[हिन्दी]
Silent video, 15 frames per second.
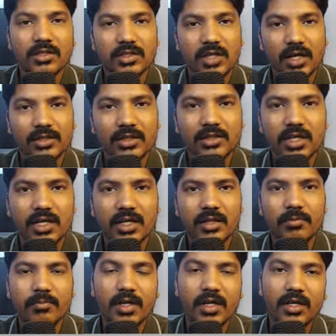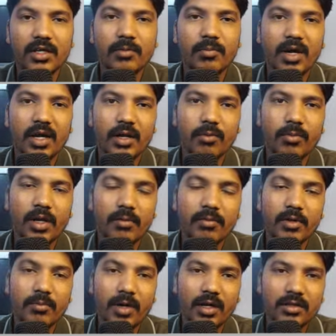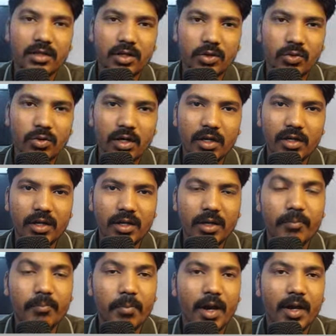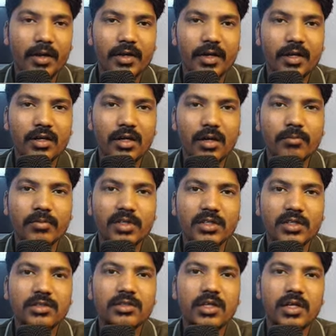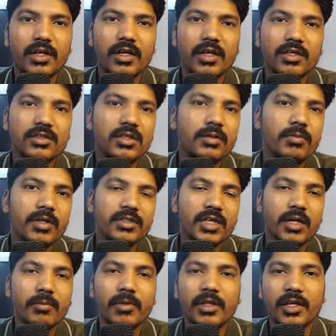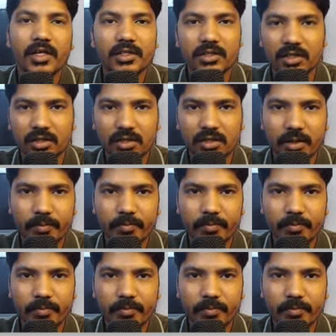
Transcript: साथ ही साथ मैं इन बारे में भी बात करूंगा कि पैटर्न हम किस तरीके से बाज़ार में देख सकते हैं